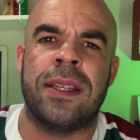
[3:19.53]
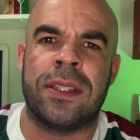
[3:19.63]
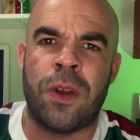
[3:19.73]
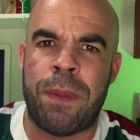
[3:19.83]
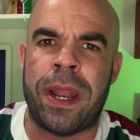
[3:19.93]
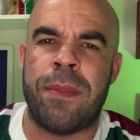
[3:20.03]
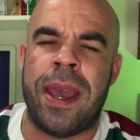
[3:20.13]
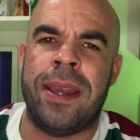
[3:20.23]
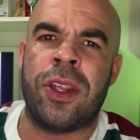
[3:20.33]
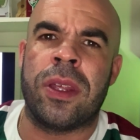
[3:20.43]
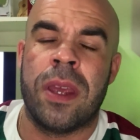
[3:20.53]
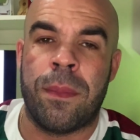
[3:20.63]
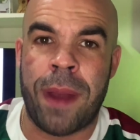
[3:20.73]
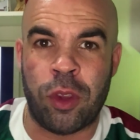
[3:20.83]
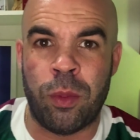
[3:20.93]
Então, parabéns.
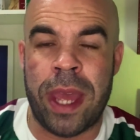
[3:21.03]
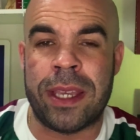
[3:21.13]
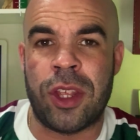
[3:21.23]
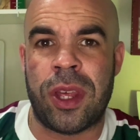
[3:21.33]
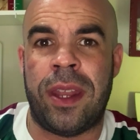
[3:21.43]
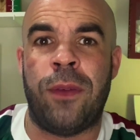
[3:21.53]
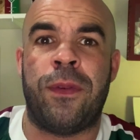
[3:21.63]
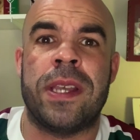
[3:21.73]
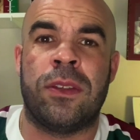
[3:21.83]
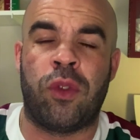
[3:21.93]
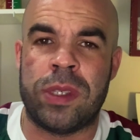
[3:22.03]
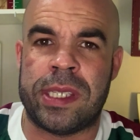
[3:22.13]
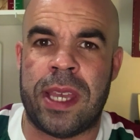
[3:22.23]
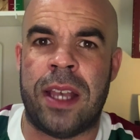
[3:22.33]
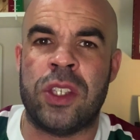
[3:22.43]
Mais um moleque de Xerei fazendo
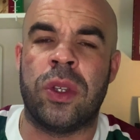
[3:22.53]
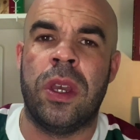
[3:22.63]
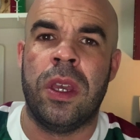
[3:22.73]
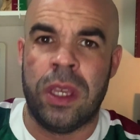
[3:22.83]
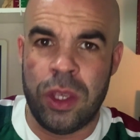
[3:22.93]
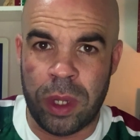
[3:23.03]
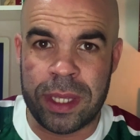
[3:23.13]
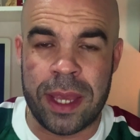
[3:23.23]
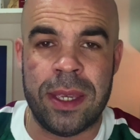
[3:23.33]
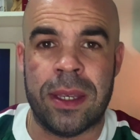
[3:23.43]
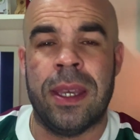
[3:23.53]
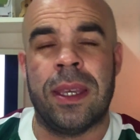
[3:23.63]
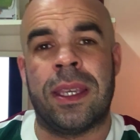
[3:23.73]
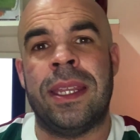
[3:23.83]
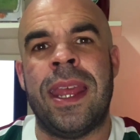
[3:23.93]
sucesso. E o Odaí,
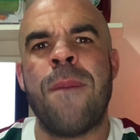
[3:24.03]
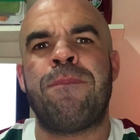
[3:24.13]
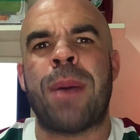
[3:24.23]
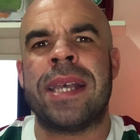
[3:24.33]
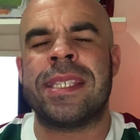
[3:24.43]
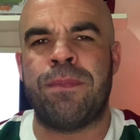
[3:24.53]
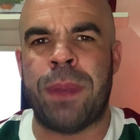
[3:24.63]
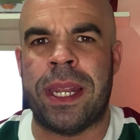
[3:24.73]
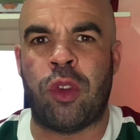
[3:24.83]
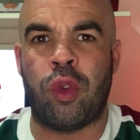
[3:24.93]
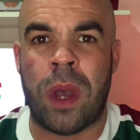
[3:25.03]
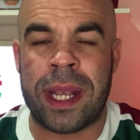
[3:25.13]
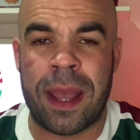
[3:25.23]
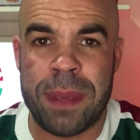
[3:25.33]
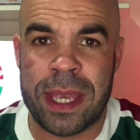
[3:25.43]
que nem passe pela sua
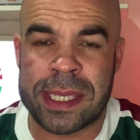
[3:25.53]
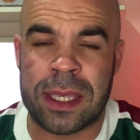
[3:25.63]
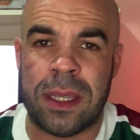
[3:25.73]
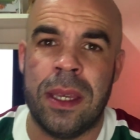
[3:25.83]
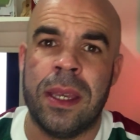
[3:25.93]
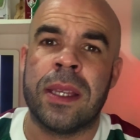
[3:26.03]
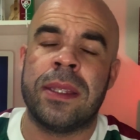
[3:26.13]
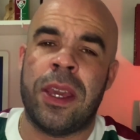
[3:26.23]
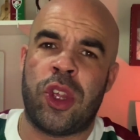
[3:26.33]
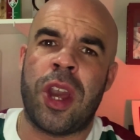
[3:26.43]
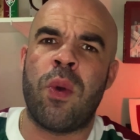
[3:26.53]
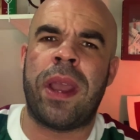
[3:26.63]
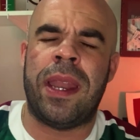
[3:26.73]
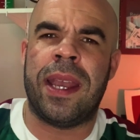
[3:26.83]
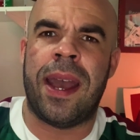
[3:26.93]
cabeça deixar o
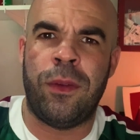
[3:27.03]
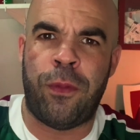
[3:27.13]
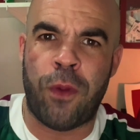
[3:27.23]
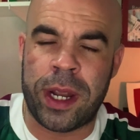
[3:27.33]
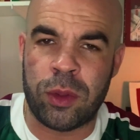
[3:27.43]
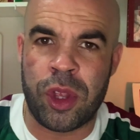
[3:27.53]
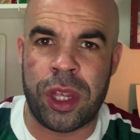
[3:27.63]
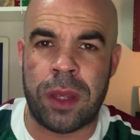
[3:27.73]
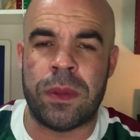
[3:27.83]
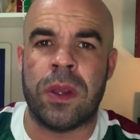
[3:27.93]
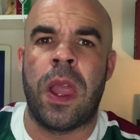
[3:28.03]
Calegari fora do time.